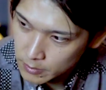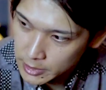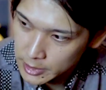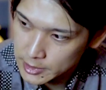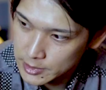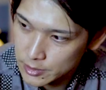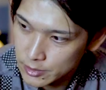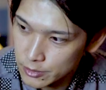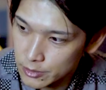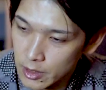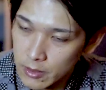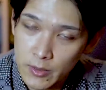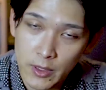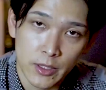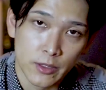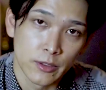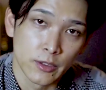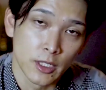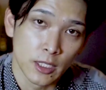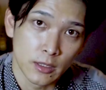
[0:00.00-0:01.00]
まあ、血流が
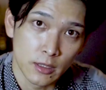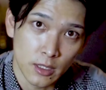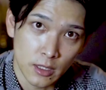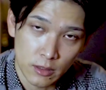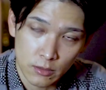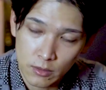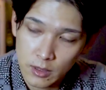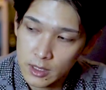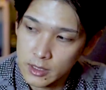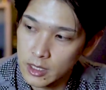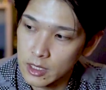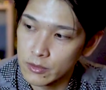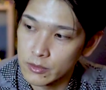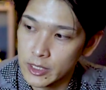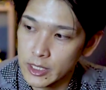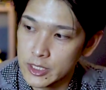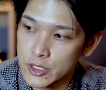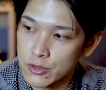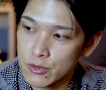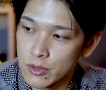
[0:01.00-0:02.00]
悪くなったりとか手の
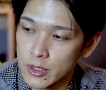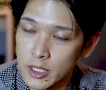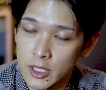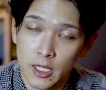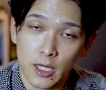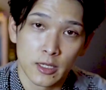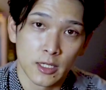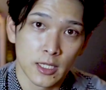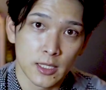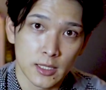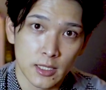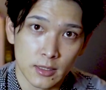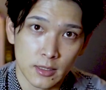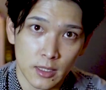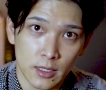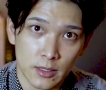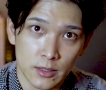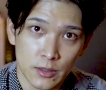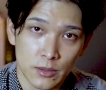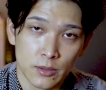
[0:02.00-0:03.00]
腱鞘炎になりやすかっ
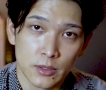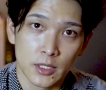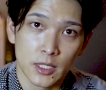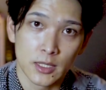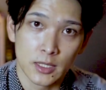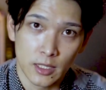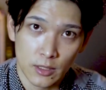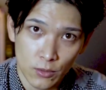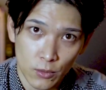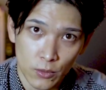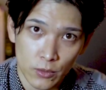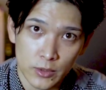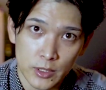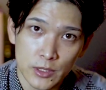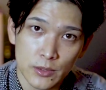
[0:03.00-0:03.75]
たりするんですけど